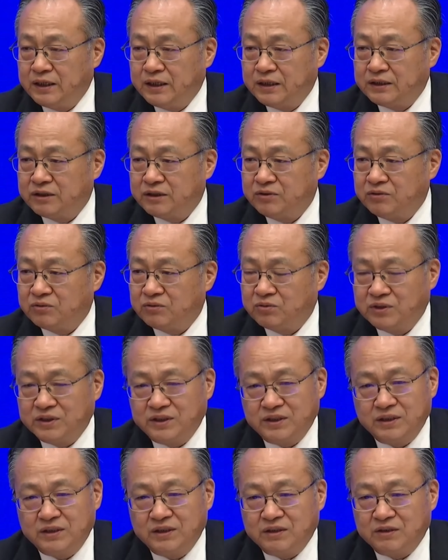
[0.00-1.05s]
这种国
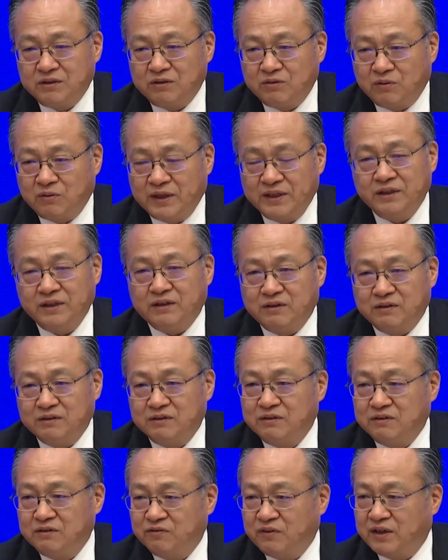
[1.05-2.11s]
际环境
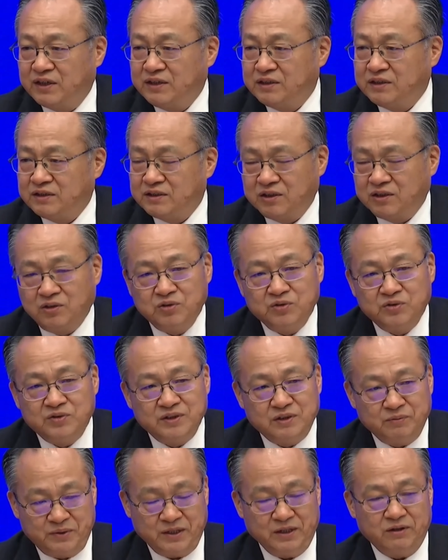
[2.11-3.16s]
发生超预期
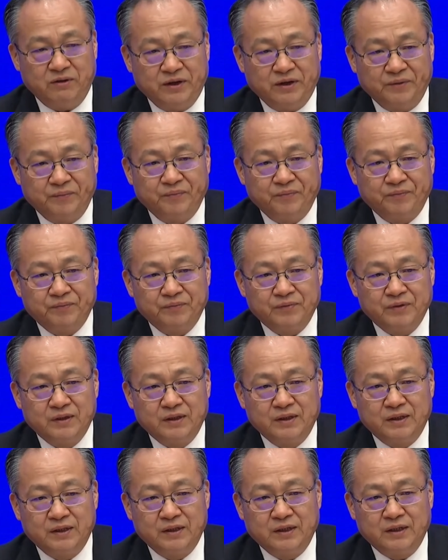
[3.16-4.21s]
的变化，
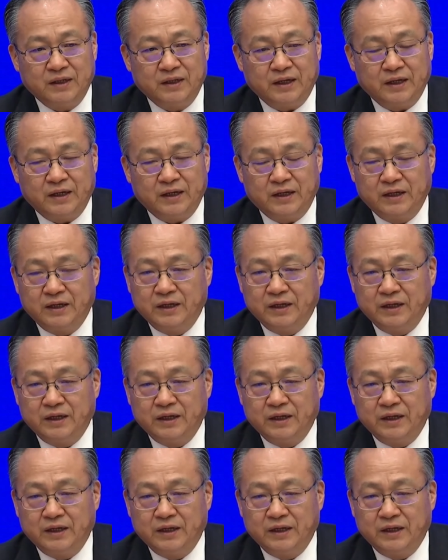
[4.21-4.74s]
哎。